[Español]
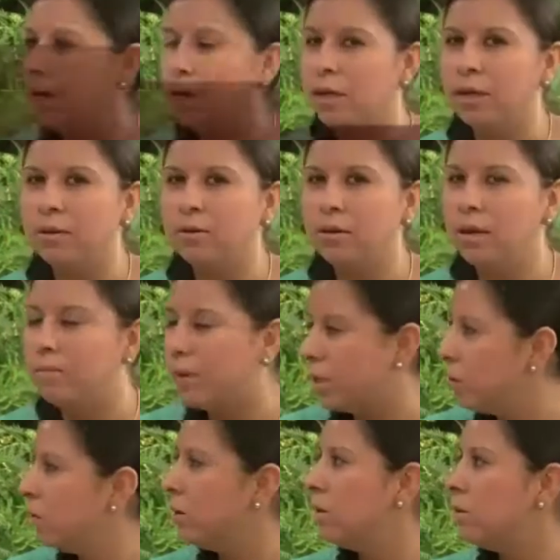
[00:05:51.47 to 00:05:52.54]
eh, con el
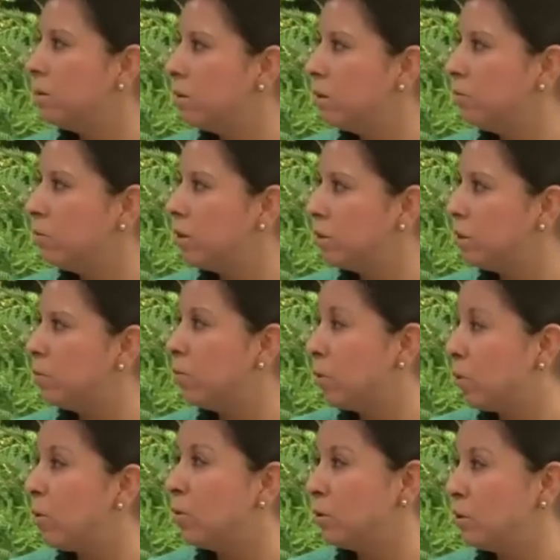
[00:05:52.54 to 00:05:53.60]
mayor de los esfuerzos
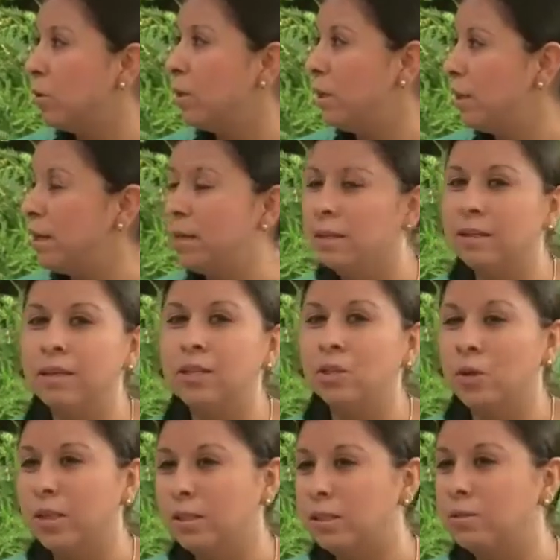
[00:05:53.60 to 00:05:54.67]
por consolidar el
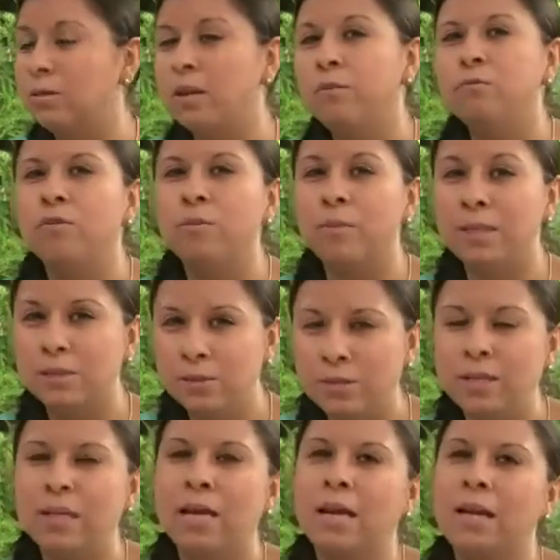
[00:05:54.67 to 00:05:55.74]
derecho de acceso a la
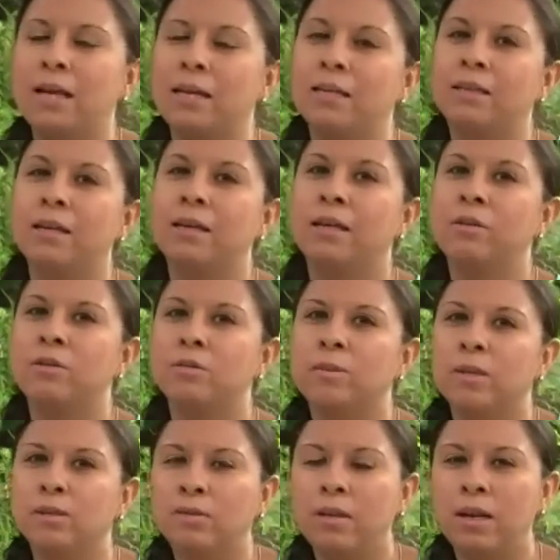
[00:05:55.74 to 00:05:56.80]
información y a la gente que nos
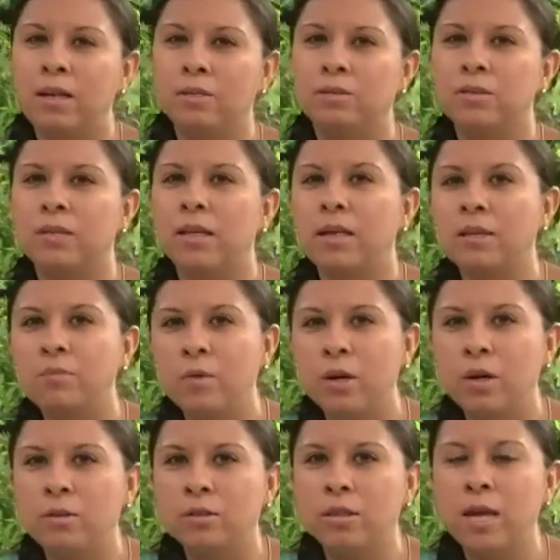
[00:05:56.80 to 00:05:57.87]
ve a toda la sociedad de
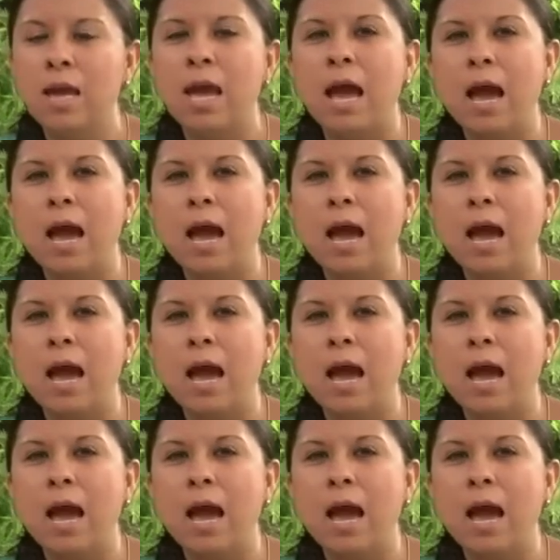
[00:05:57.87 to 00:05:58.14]
Morelos